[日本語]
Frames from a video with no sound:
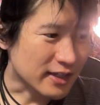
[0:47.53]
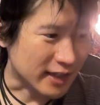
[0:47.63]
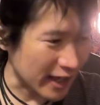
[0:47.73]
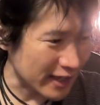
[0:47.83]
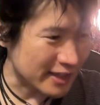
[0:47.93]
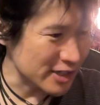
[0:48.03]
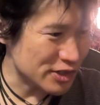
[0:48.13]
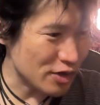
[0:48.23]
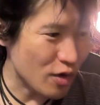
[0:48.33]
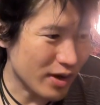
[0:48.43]
劇
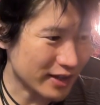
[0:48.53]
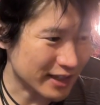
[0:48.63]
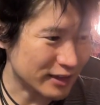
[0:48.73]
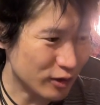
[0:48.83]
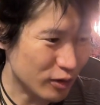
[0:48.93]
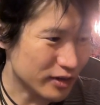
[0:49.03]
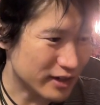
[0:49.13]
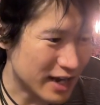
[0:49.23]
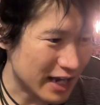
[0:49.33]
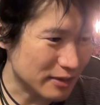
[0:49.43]
場型の
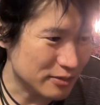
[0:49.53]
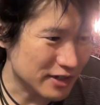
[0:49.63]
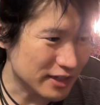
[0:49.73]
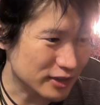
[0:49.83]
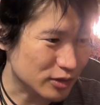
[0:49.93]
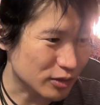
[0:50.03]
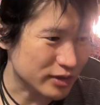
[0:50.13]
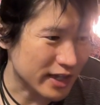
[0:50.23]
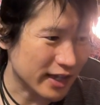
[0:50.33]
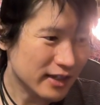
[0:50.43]
ライブ演奏
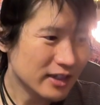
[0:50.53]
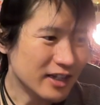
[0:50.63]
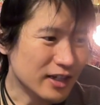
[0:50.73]
で、